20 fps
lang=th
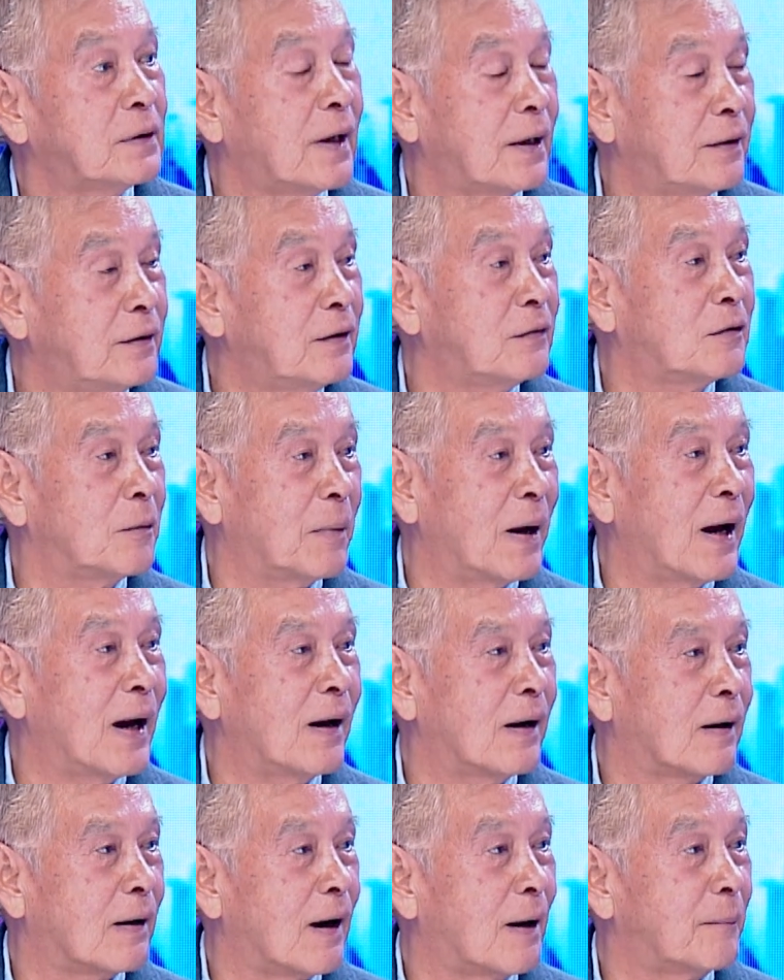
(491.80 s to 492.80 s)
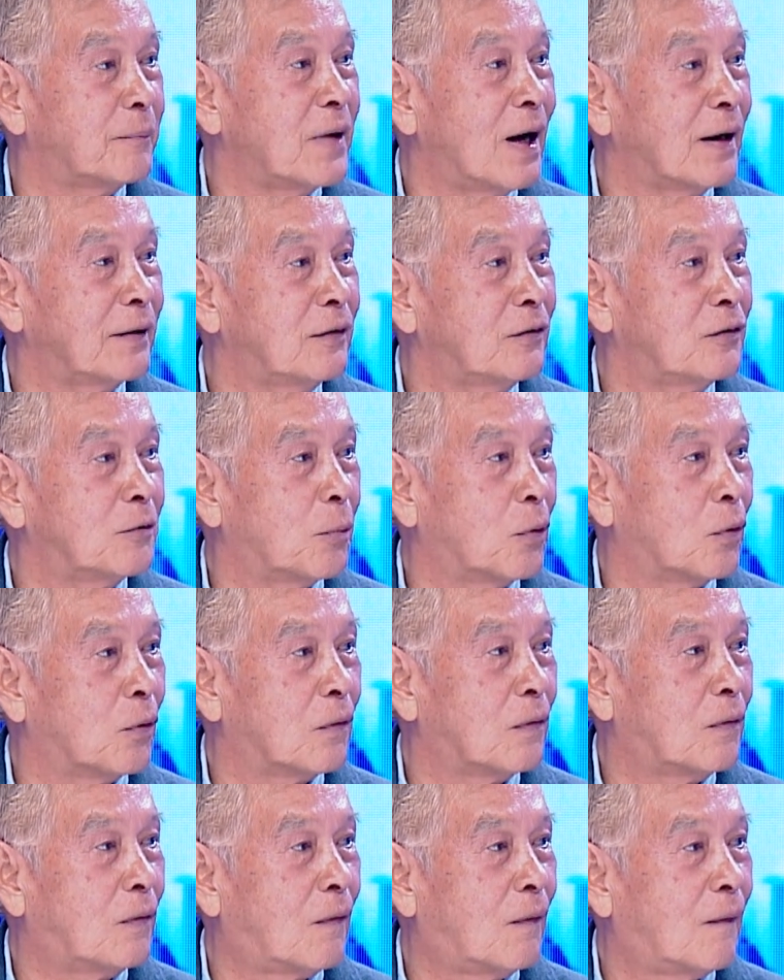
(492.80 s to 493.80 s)
งแต่ 25 ครับย่าง 26
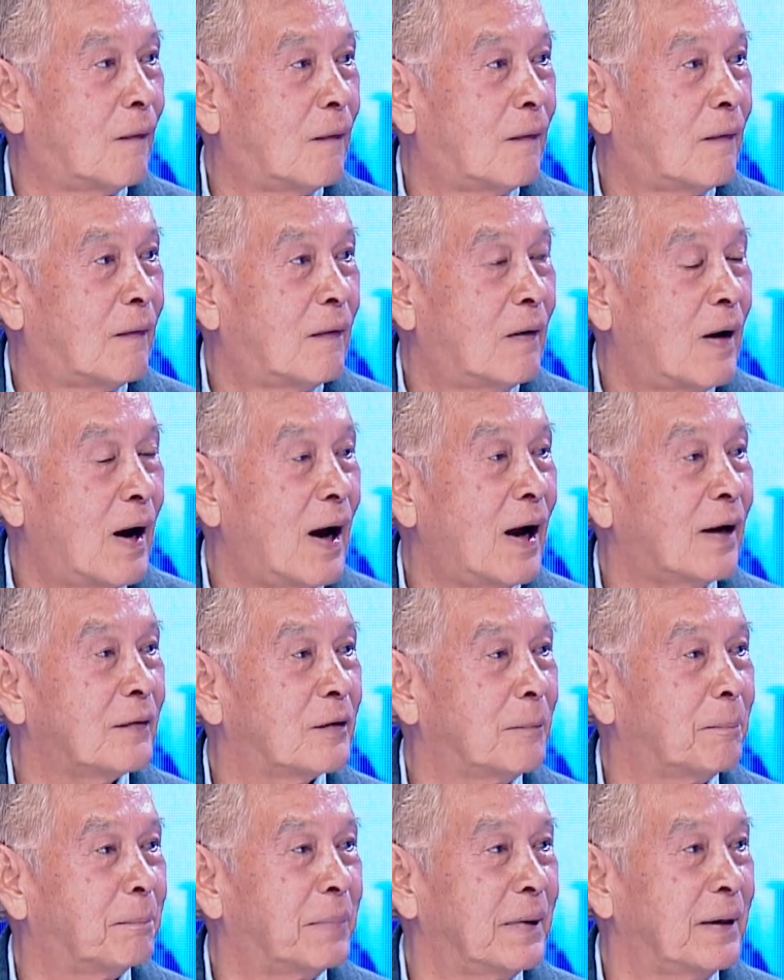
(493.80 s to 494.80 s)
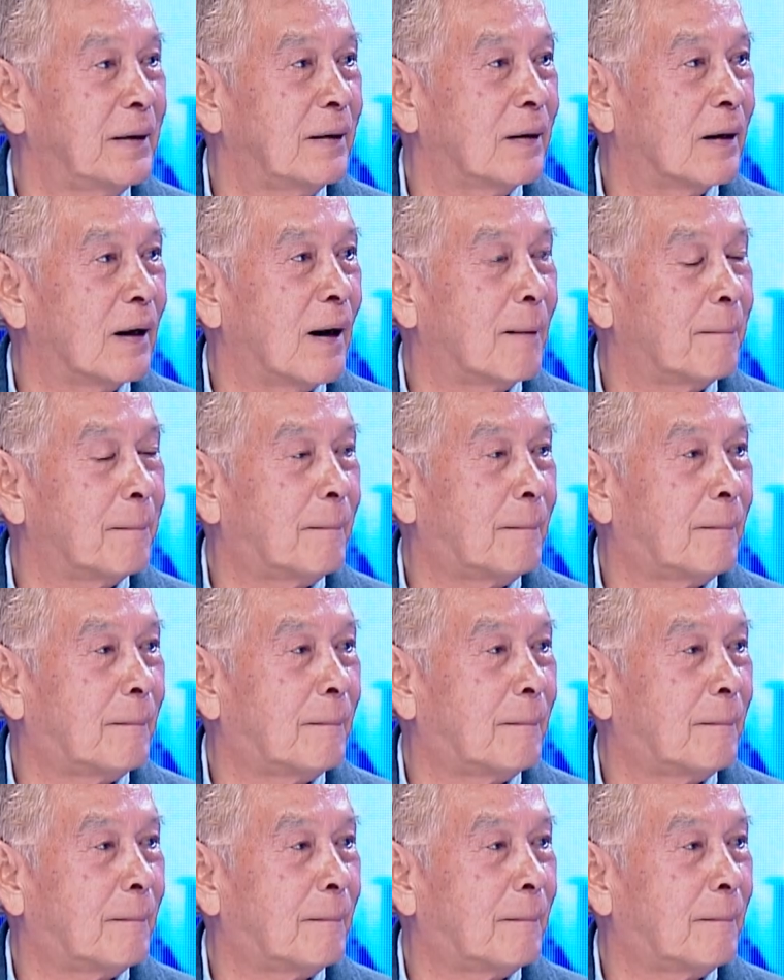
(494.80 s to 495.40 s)
จนถึงตอนห้าสิบปีครับอ